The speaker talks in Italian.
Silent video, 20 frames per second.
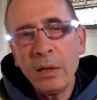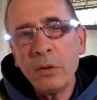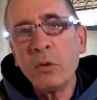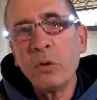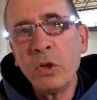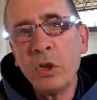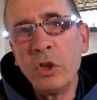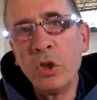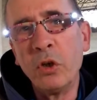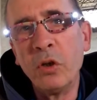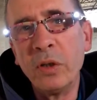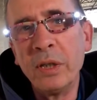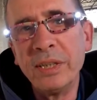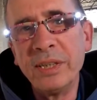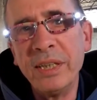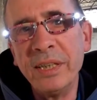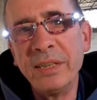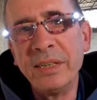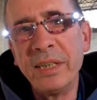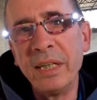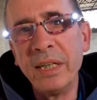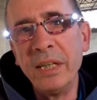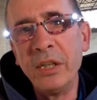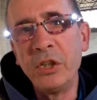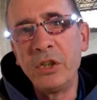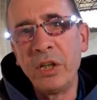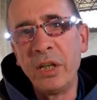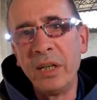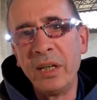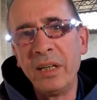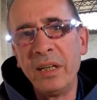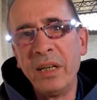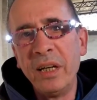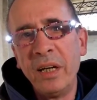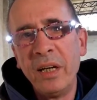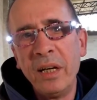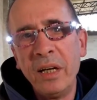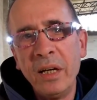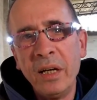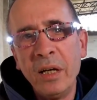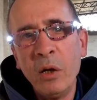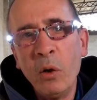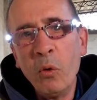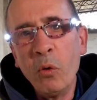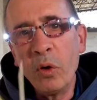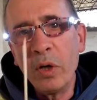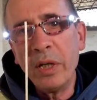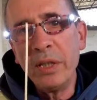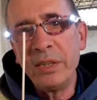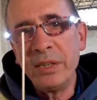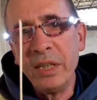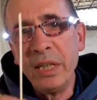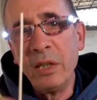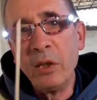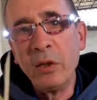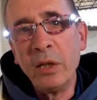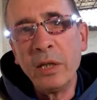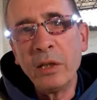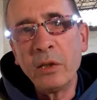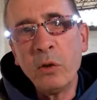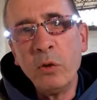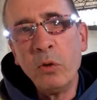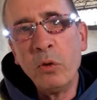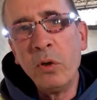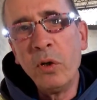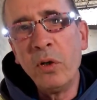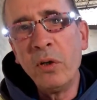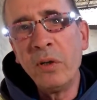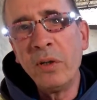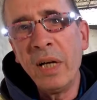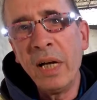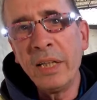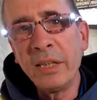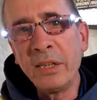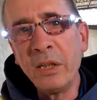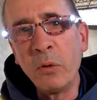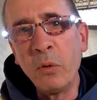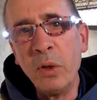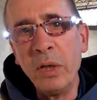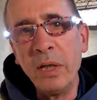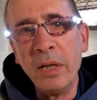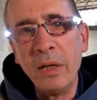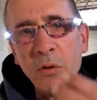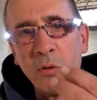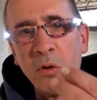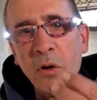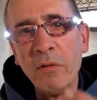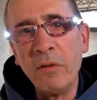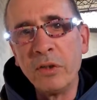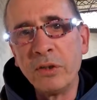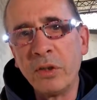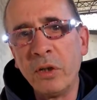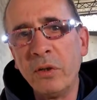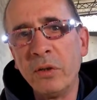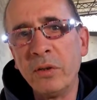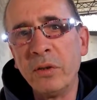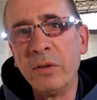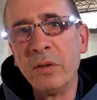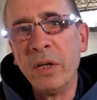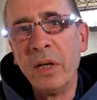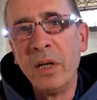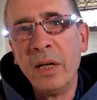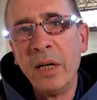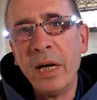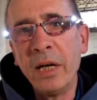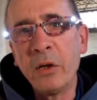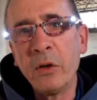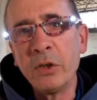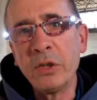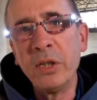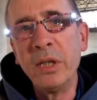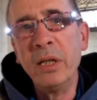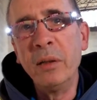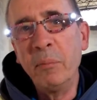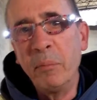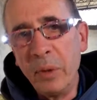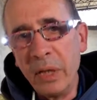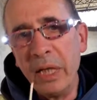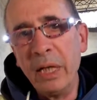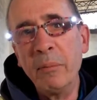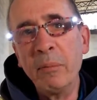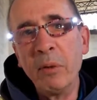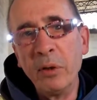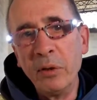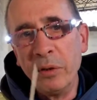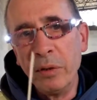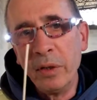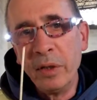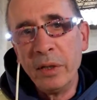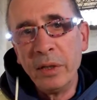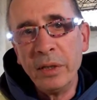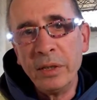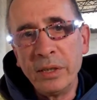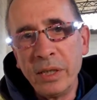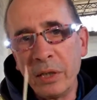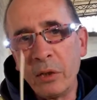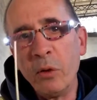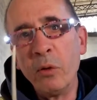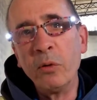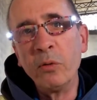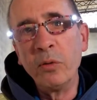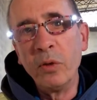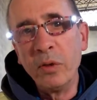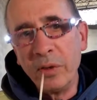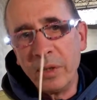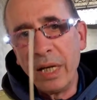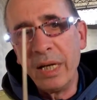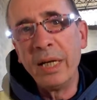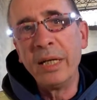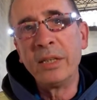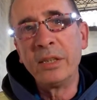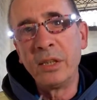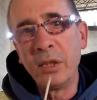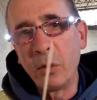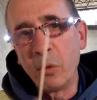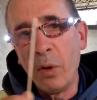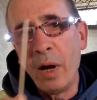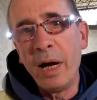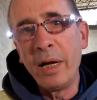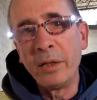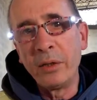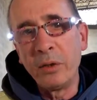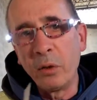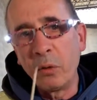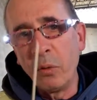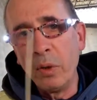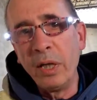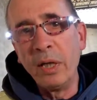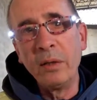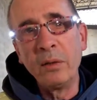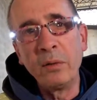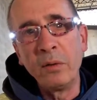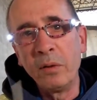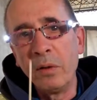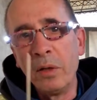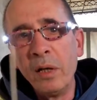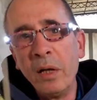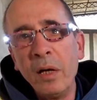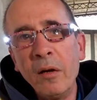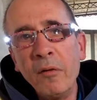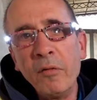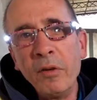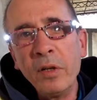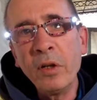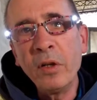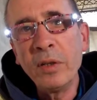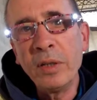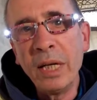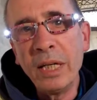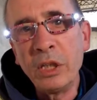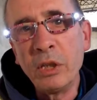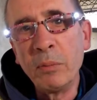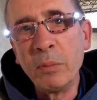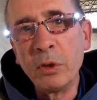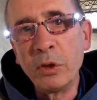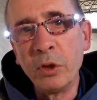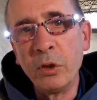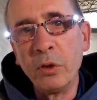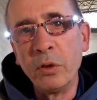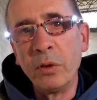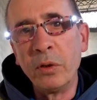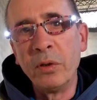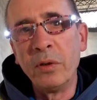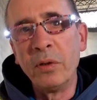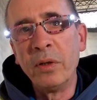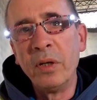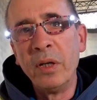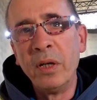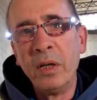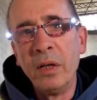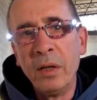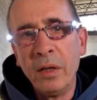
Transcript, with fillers: tutti i giorni si inserisce un grissino nel culo a seguire un uovo sodo. E così il primo, il, il secondo, il terzo, il quarto, il quinto, fino al decimo giorno.